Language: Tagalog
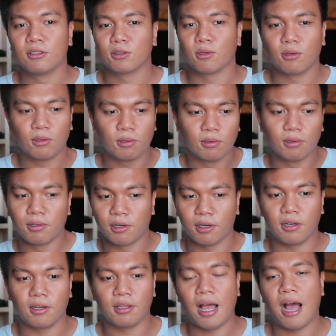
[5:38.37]
So you
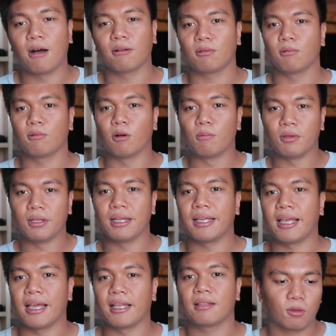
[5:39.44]
learn how to
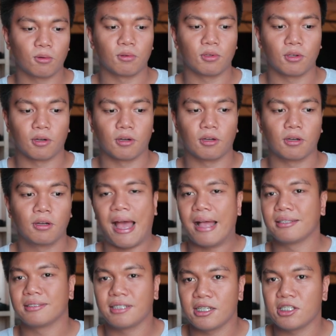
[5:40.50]
communicate through your
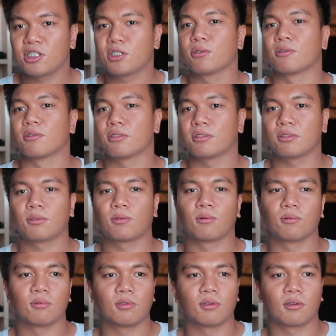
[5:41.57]
hand gestures,
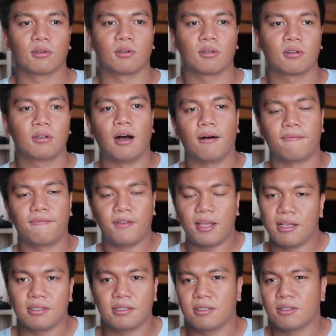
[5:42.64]
through your uh,
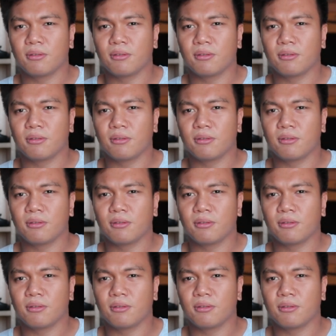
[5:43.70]
face.